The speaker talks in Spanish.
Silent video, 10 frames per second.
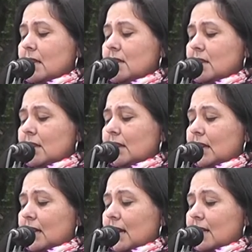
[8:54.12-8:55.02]
Sin
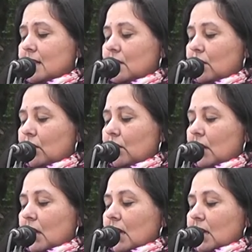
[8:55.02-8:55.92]
descanso
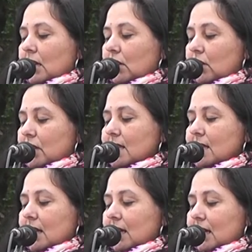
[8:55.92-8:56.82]
y con
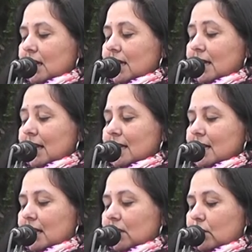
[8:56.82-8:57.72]
esa
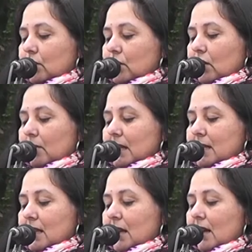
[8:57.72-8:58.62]
escasa instrucción
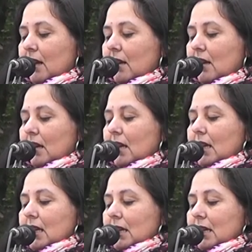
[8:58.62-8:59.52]
marcial,
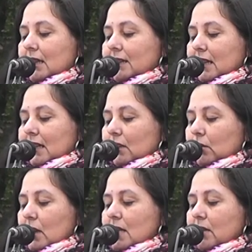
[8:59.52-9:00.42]
el
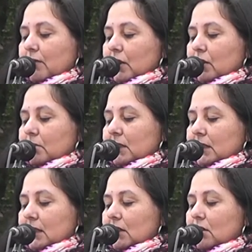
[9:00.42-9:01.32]
intelectual se fue
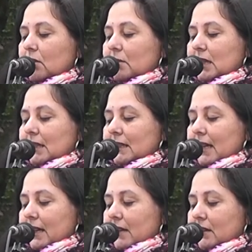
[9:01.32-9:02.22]
convirtiendo al
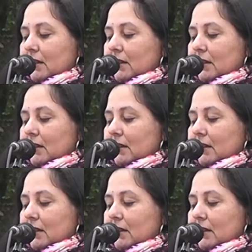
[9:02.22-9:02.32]
militar,